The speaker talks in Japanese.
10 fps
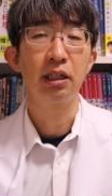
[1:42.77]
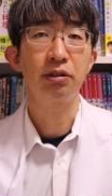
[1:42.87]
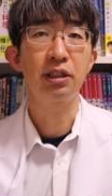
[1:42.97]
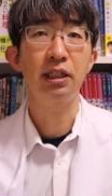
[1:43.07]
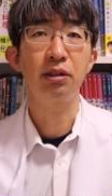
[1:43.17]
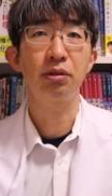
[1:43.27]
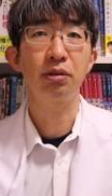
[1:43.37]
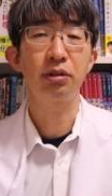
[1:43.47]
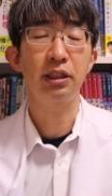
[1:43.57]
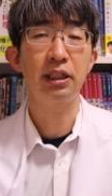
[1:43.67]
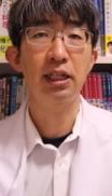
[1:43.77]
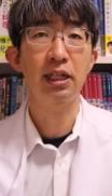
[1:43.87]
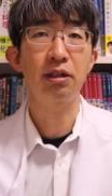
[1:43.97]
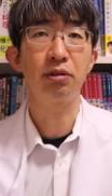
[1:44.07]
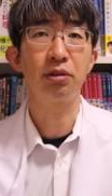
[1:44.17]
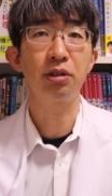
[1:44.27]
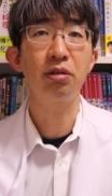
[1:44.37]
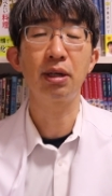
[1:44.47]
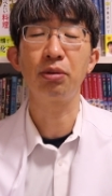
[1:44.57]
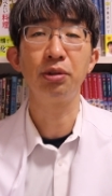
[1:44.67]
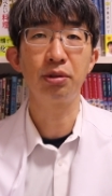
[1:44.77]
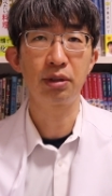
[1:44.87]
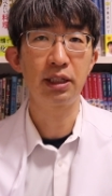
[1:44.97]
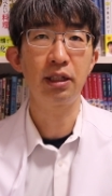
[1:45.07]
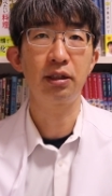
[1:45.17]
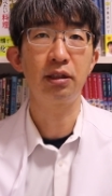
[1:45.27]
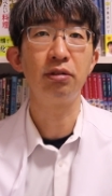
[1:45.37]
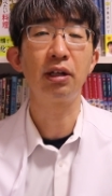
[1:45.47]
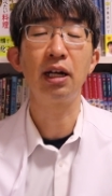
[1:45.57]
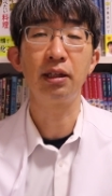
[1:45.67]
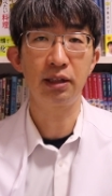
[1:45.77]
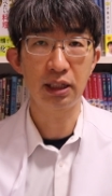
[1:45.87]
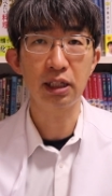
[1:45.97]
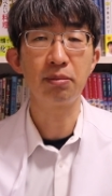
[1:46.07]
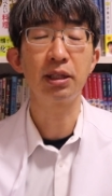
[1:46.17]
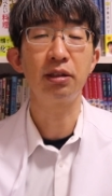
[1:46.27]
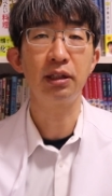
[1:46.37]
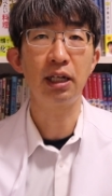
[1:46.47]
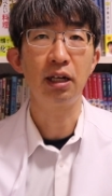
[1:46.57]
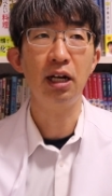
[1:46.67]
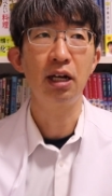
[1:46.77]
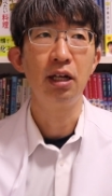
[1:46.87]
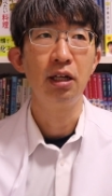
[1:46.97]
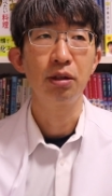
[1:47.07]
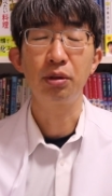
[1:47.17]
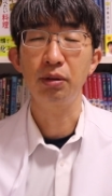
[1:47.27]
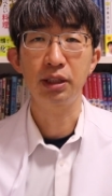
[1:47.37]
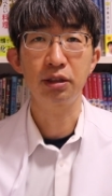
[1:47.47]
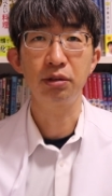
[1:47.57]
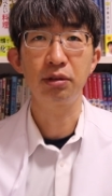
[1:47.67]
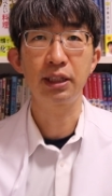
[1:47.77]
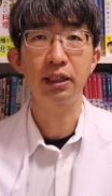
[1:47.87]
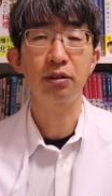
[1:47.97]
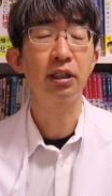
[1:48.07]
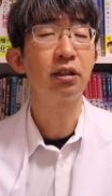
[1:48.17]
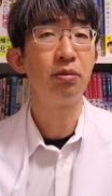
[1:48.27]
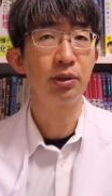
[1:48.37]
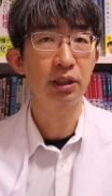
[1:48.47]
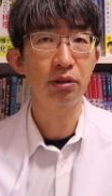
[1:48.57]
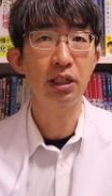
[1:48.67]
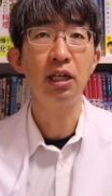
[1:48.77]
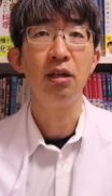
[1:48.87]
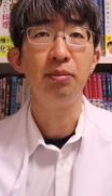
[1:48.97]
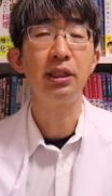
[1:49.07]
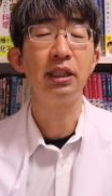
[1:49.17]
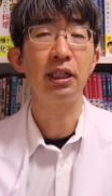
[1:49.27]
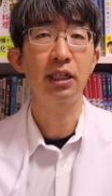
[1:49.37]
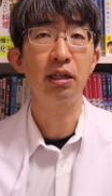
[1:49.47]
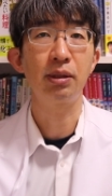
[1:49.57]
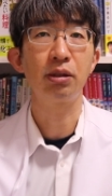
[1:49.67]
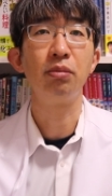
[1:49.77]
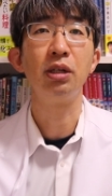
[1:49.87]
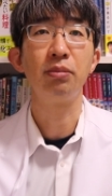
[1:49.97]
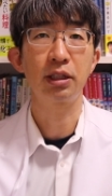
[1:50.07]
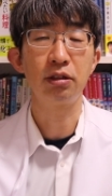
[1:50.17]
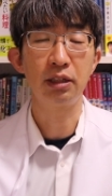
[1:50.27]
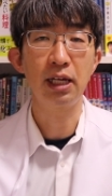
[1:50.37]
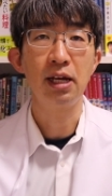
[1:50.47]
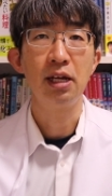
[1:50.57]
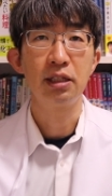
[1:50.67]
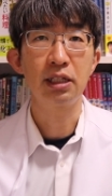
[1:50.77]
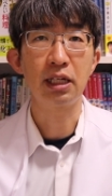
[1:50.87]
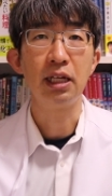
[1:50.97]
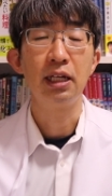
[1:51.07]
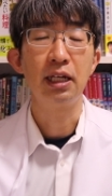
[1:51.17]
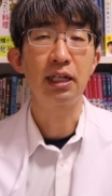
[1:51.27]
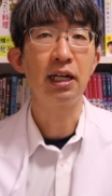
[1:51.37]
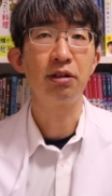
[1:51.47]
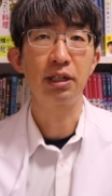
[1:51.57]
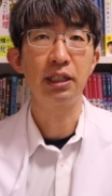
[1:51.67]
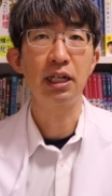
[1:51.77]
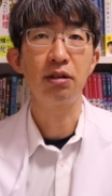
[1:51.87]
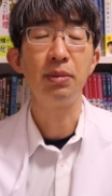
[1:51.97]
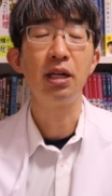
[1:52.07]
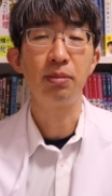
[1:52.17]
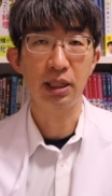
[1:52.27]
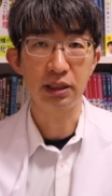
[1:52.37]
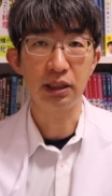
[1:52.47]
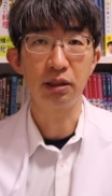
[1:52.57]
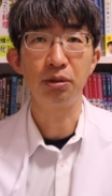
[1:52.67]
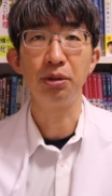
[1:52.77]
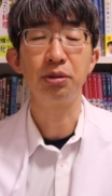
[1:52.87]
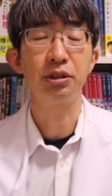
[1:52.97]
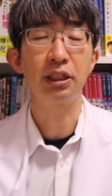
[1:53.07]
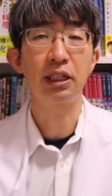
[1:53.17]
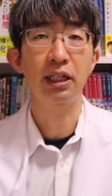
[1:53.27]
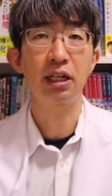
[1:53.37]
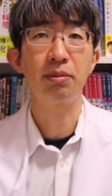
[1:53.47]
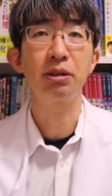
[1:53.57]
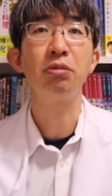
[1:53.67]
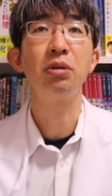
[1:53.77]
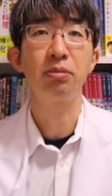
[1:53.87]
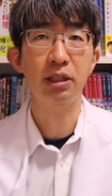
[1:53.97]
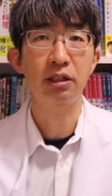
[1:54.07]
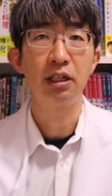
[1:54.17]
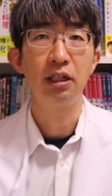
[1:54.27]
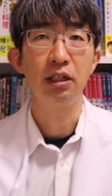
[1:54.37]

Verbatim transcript: そちらに登録していただけると、今日はこの動画ですっていうのが出てきますんで、あ、これ私の動画だとかって思った時、見ていただければと思いますんで、ぜひ、え概要欄にあるメールマガジン登録していただければと思います。